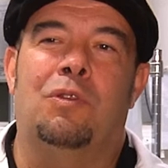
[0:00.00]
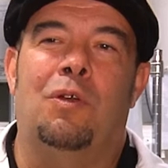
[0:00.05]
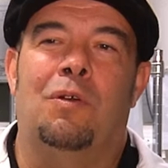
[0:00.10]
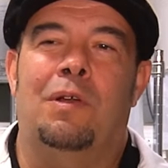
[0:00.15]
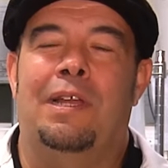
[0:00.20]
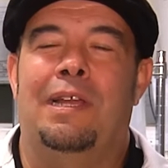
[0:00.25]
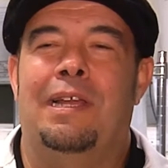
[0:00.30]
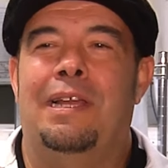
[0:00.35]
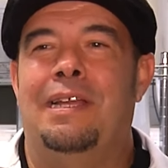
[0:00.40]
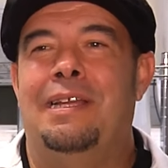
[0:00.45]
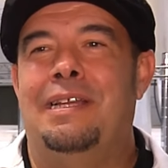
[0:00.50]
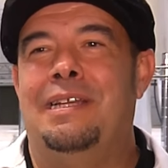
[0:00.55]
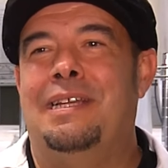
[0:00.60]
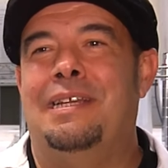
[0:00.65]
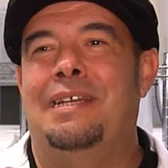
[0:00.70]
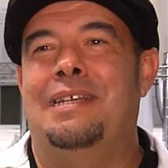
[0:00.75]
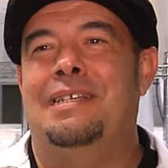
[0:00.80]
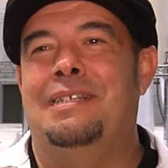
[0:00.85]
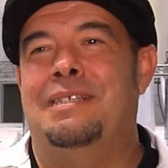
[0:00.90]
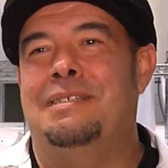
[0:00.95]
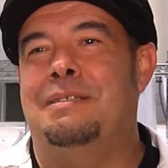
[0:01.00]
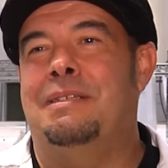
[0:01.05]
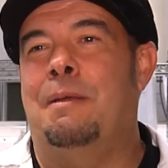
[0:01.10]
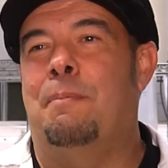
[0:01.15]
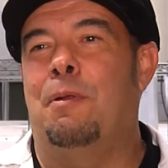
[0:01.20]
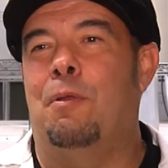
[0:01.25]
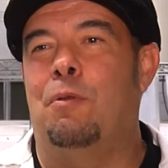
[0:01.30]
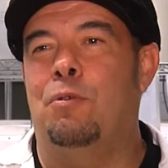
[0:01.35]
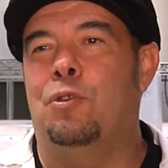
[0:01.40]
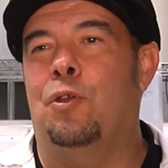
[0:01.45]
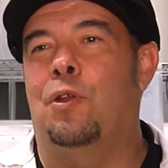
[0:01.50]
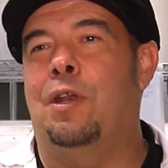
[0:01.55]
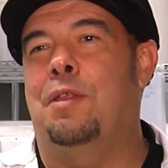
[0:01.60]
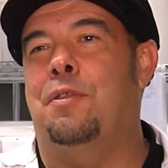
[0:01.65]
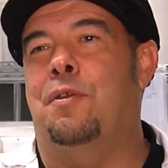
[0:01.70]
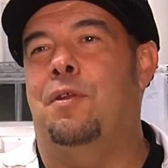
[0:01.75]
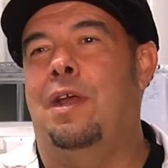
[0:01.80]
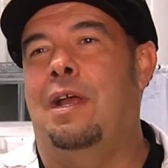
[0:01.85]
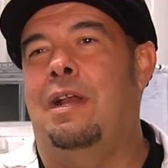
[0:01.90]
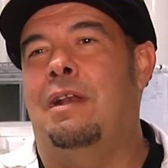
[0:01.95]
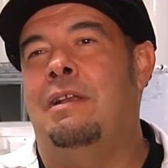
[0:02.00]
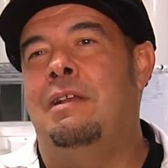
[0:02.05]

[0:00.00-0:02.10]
toques de producto nacional.